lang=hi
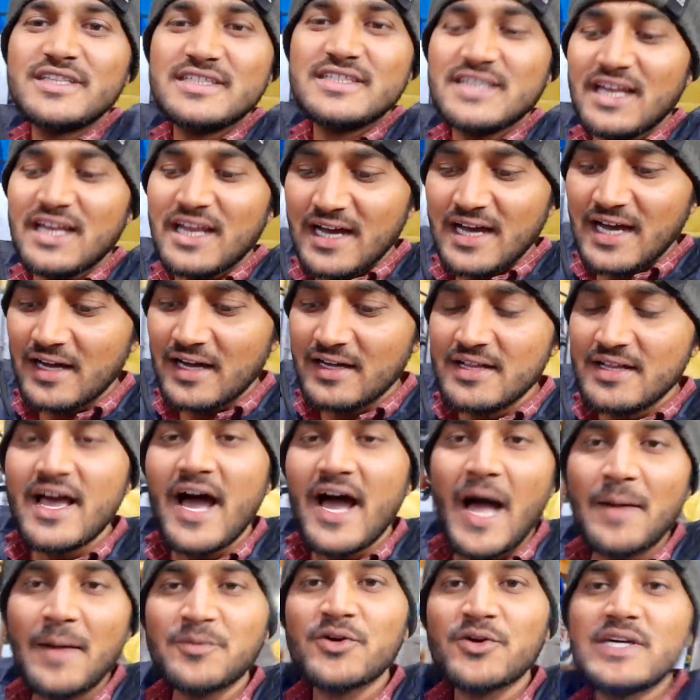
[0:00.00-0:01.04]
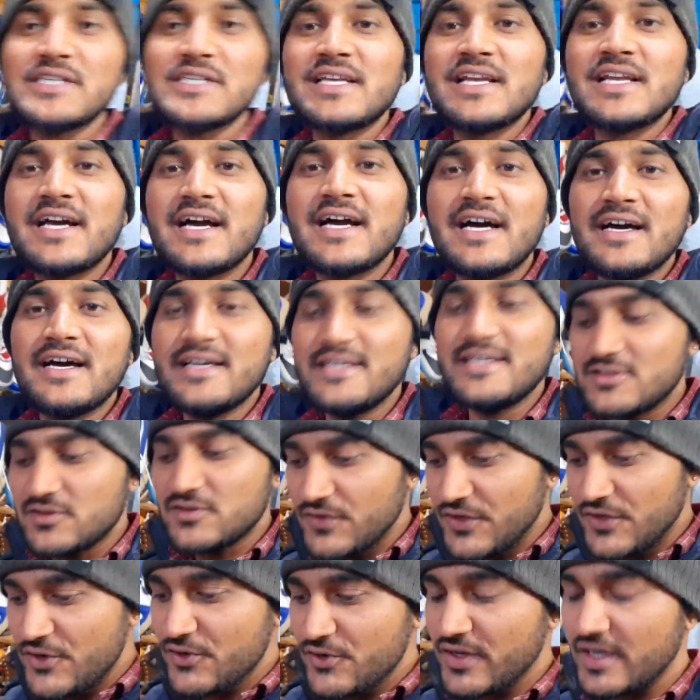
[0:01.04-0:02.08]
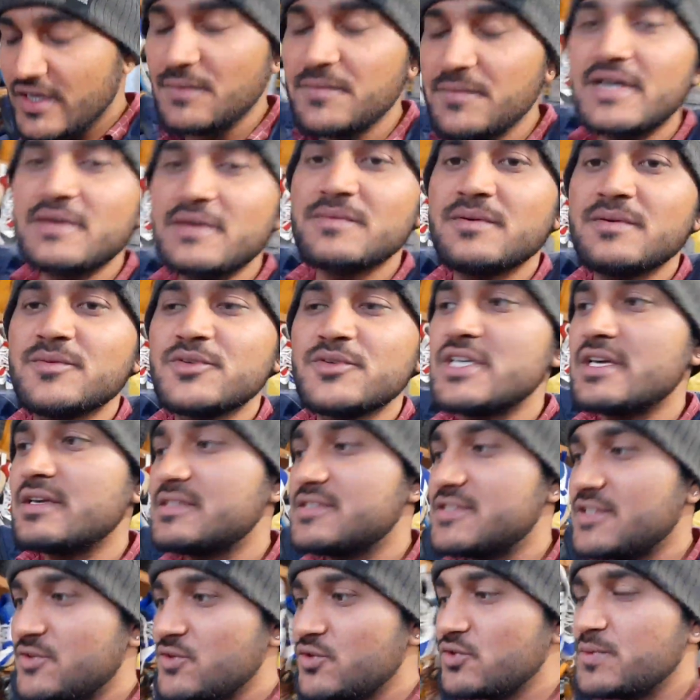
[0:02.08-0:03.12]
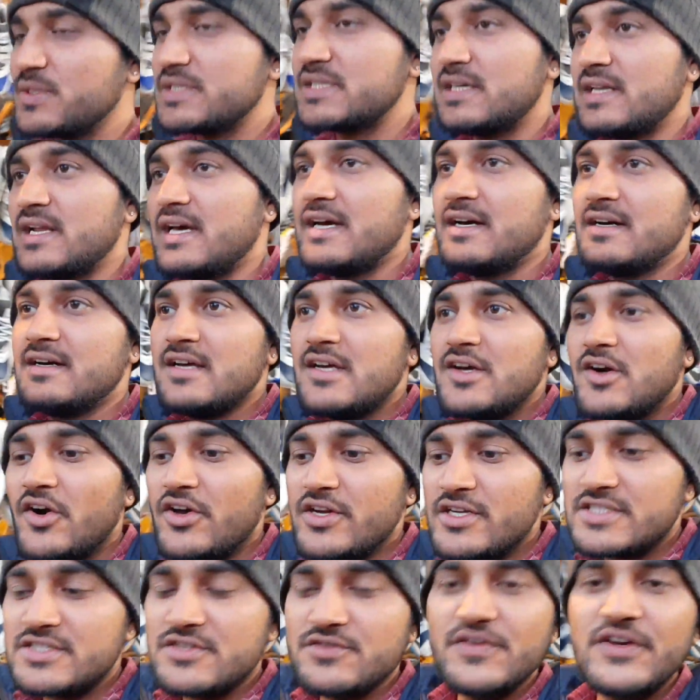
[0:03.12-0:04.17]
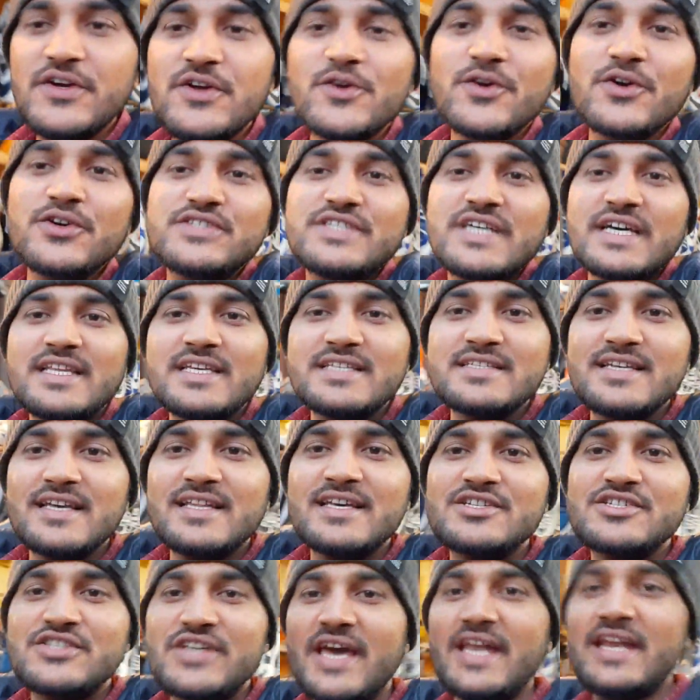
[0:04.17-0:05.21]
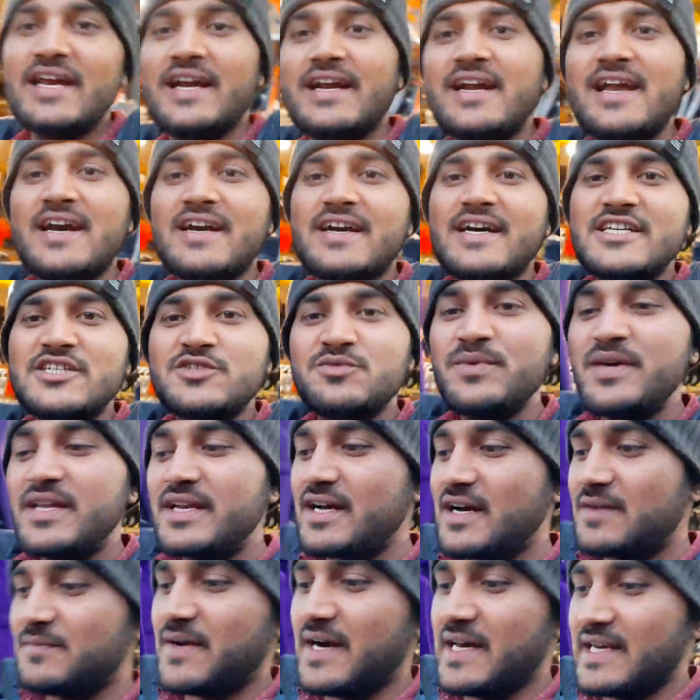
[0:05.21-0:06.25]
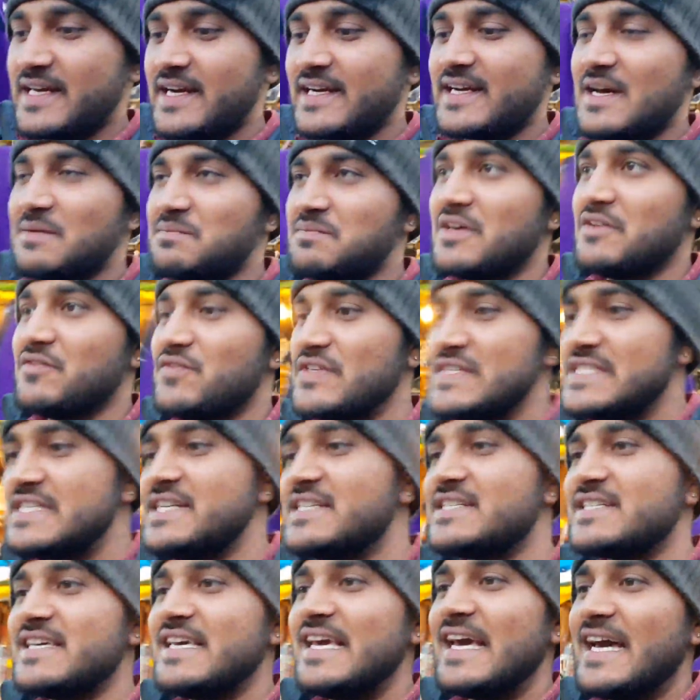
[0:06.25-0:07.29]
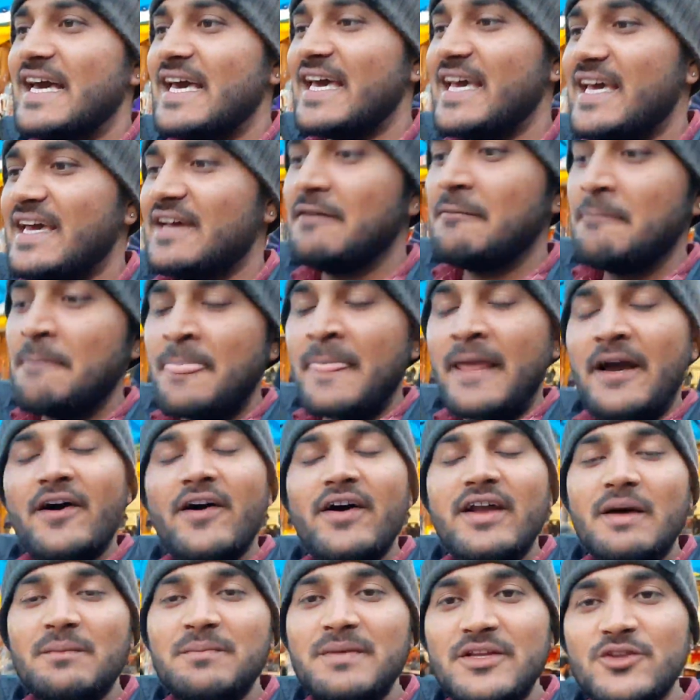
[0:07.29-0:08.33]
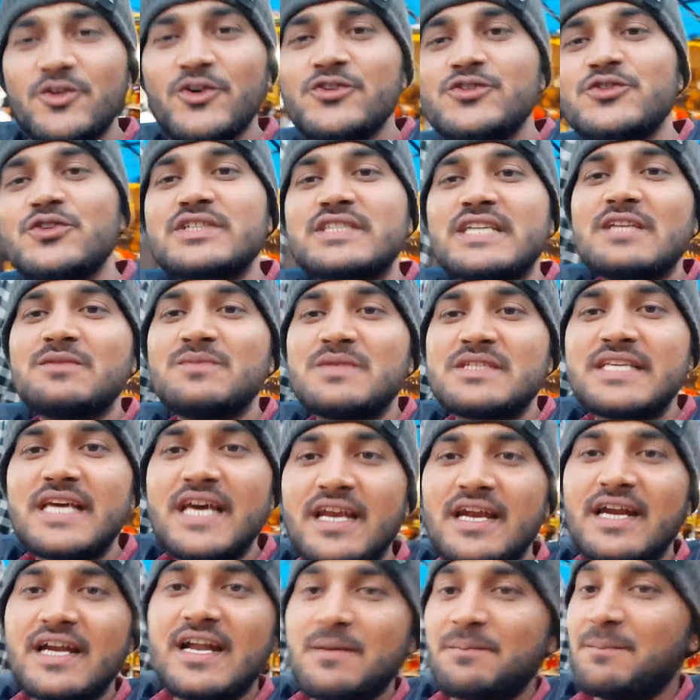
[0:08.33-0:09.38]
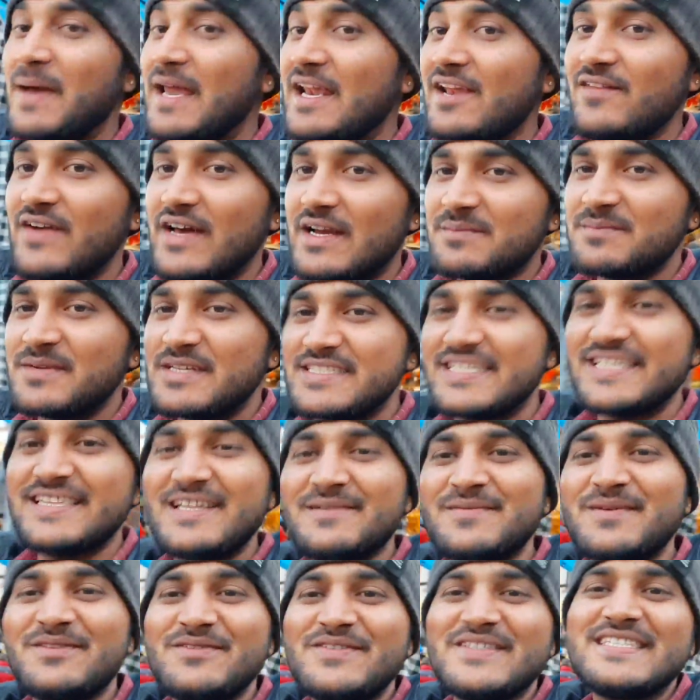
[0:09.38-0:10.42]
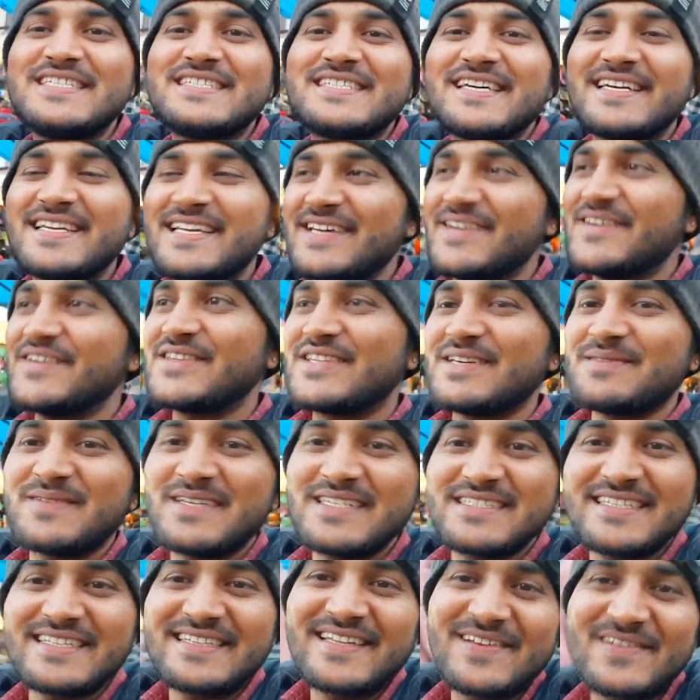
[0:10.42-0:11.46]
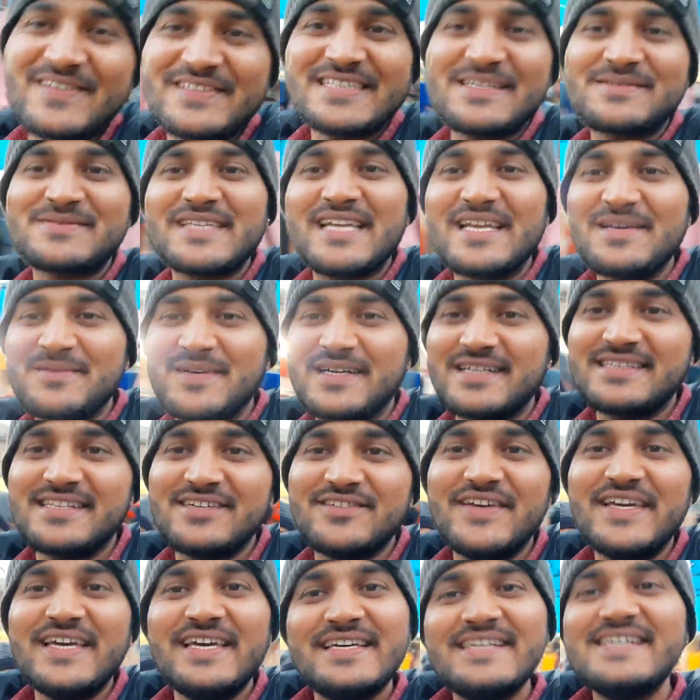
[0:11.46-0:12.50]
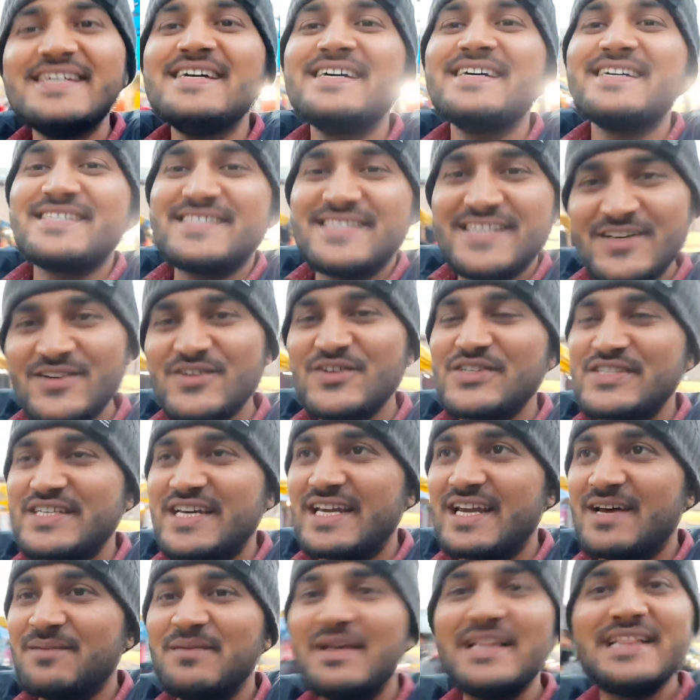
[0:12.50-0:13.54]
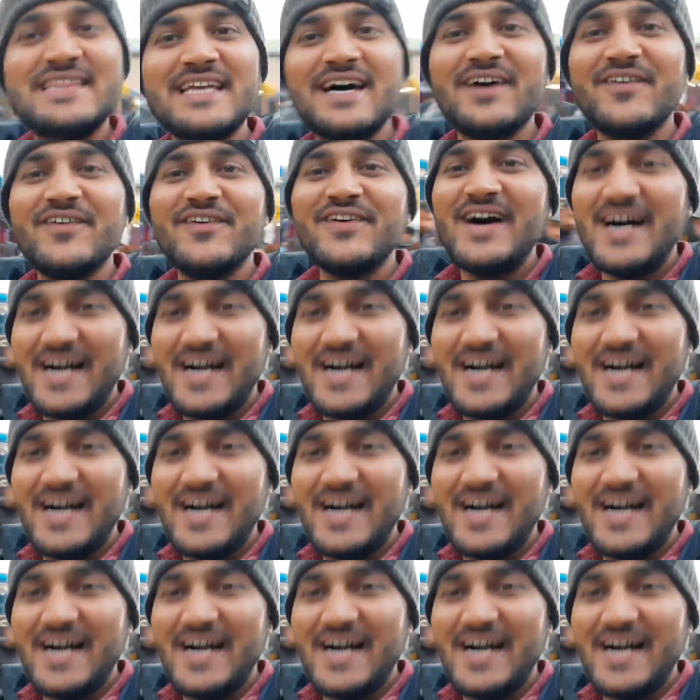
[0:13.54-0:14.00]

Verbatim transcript: अच्छा लगा आपको कैसा लगा इस वीडियो के कमेंट में मुझे ज़रूर बताना और इस वीडियो को ज़्यादा से ज़्यादा शेयर करना कश्मीर का मार्केट आपने विजिट किया है और अपने दोस्तों के साथ में शेयर करना पहली बार अपने चैनल पर विजिट कर रहे हो तो अपने चैनल को सब्सक्राइब करते हुए ज़रूर जाना मिलता हूँ